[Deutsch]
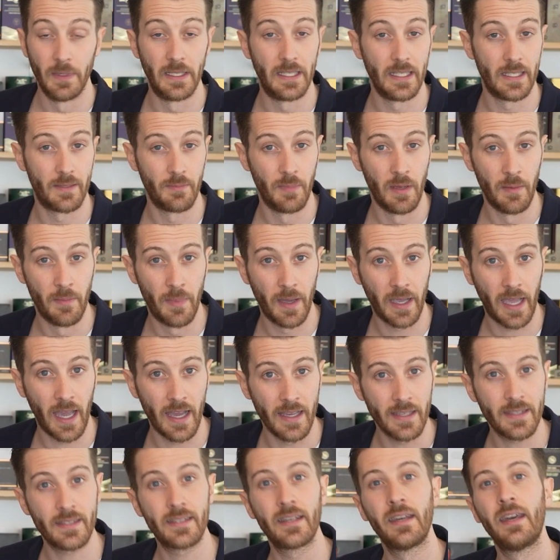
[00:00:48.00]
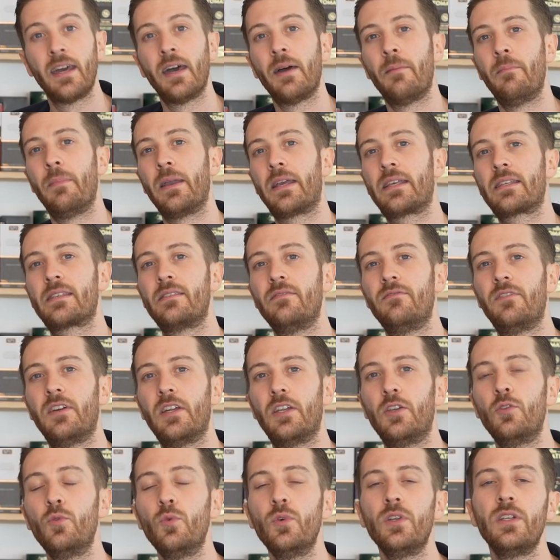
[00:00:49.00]
mit diesem Himbeergeist mixen wir
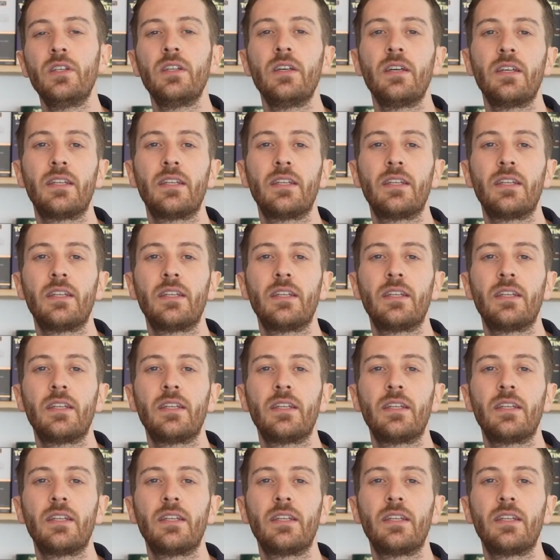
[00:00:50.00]
nun